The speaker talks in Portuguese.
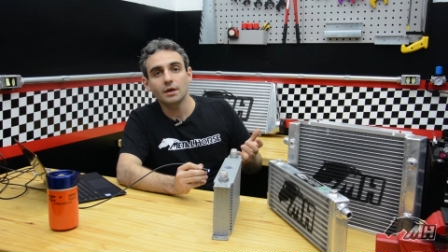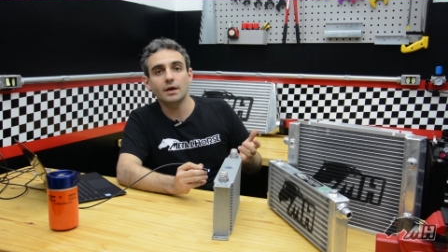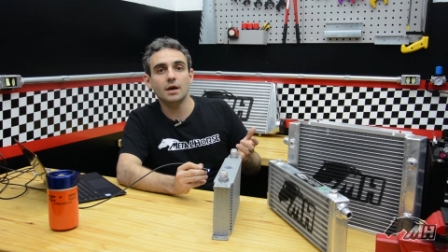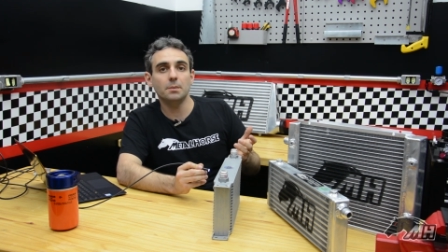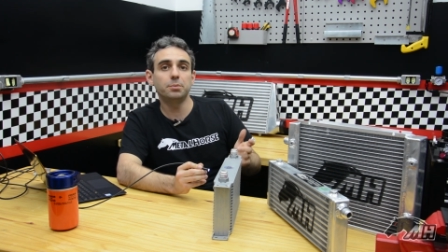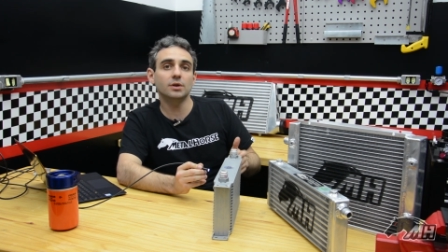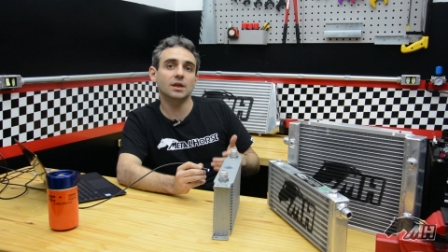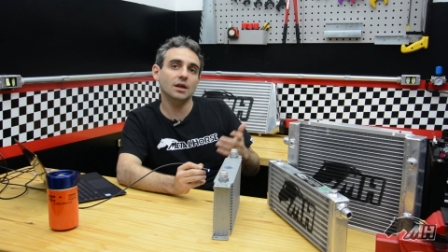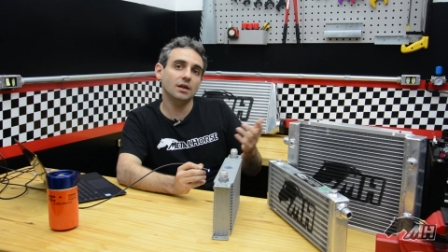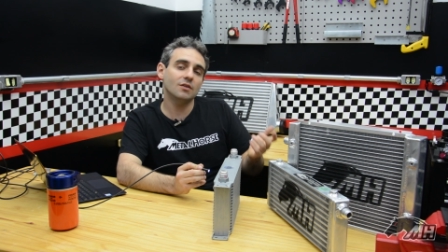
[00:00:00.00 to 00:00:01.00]
É,
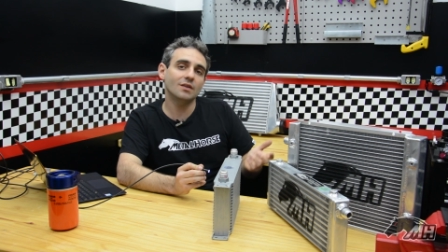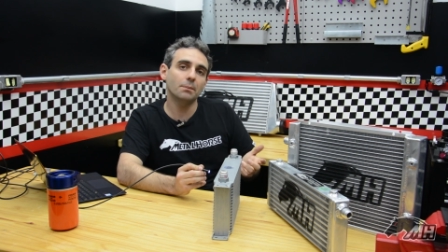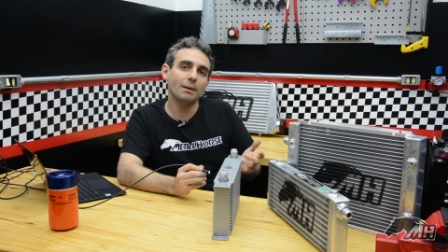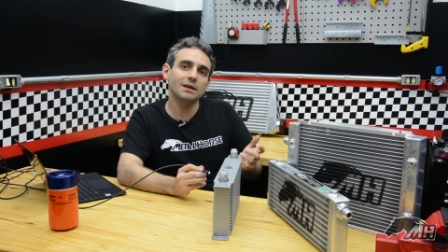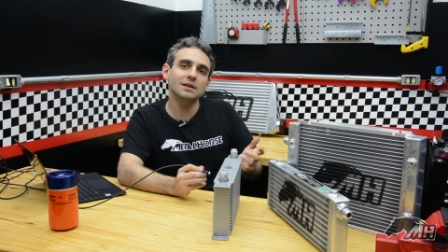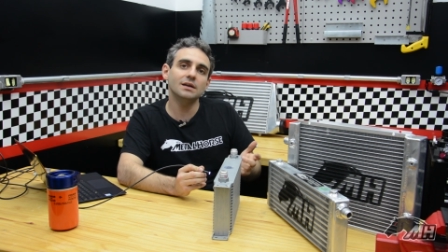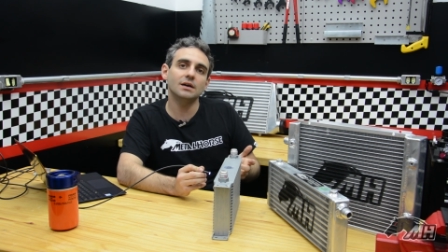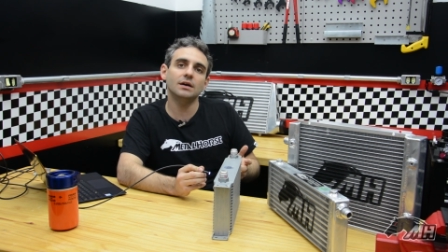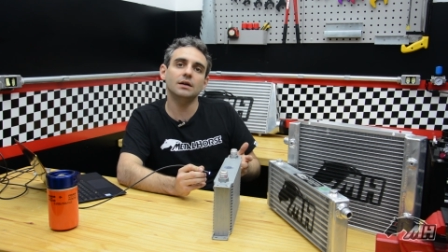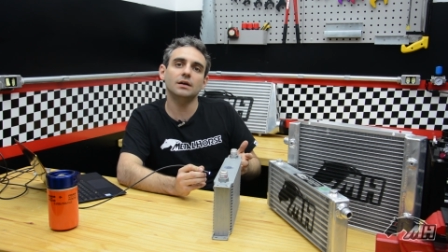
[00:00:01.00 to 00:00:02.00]
porque estamparia
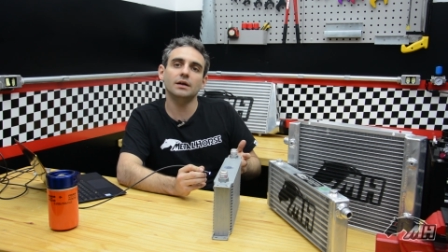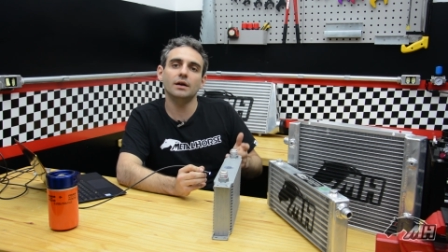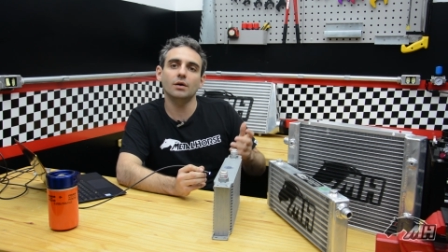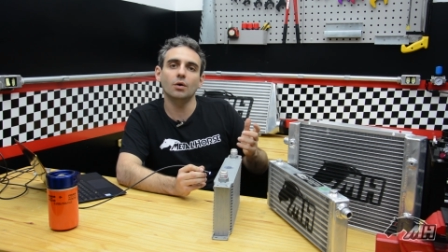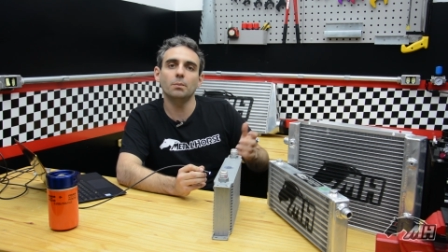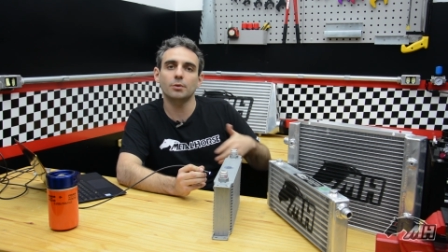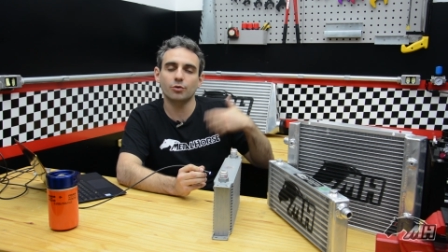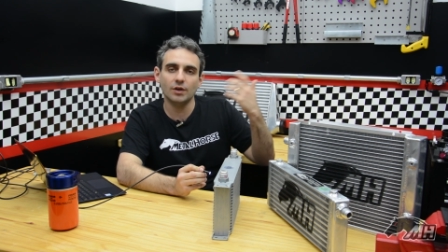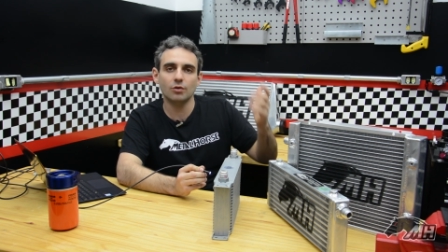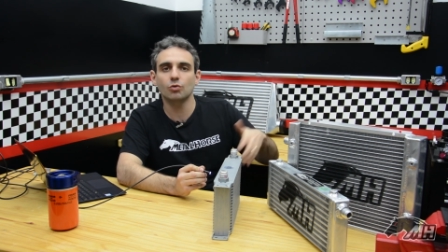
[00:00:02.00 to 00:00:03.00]
é, é um
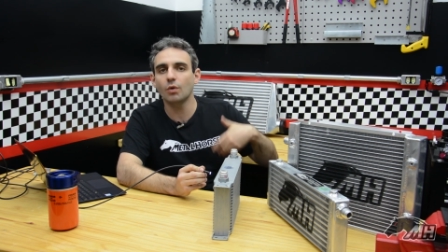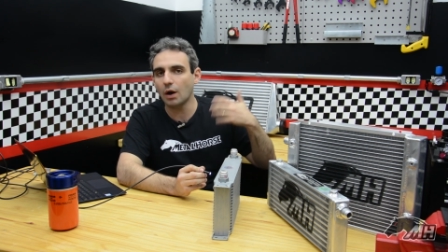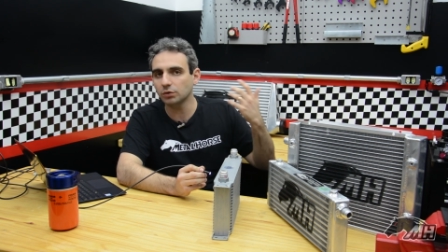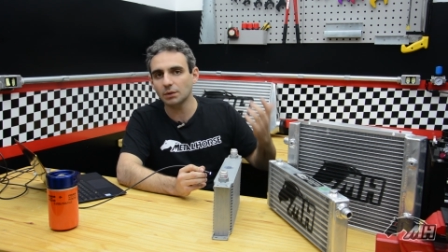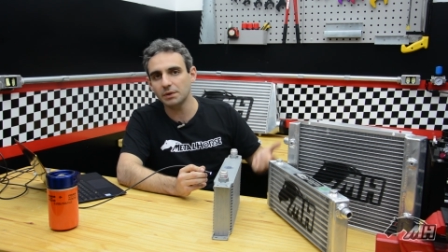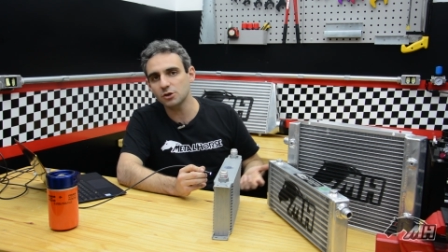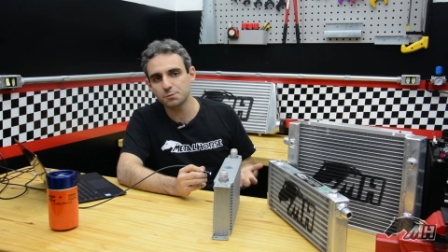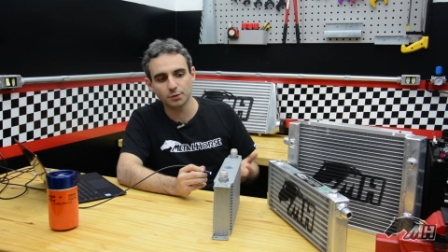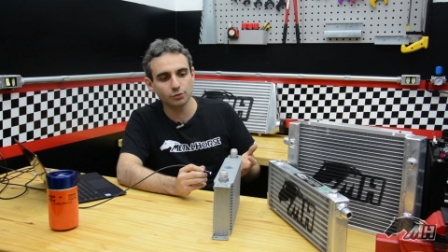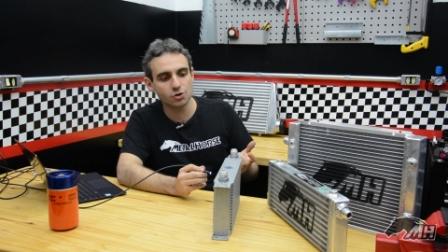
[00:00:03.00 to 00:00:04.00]
processo
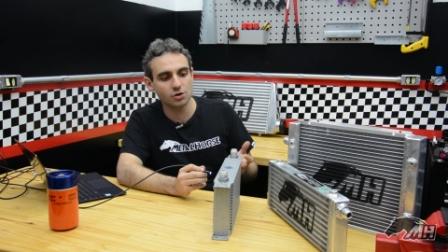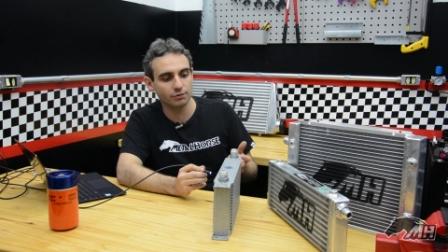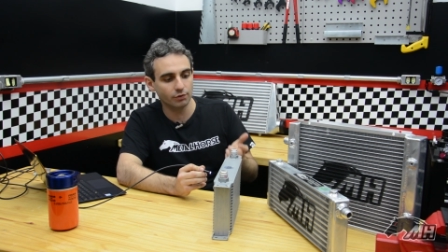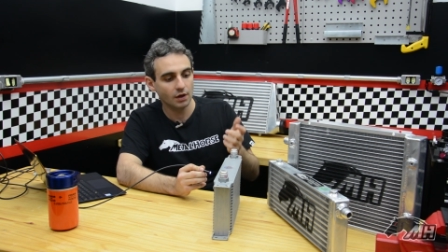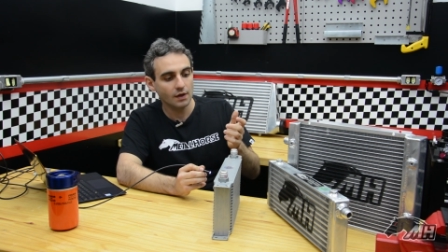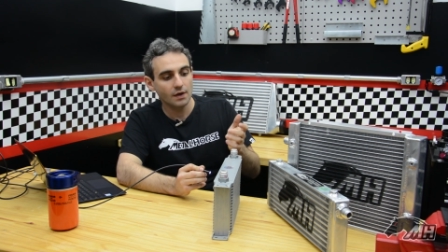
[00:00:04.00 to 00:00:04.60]
altamente produtivo.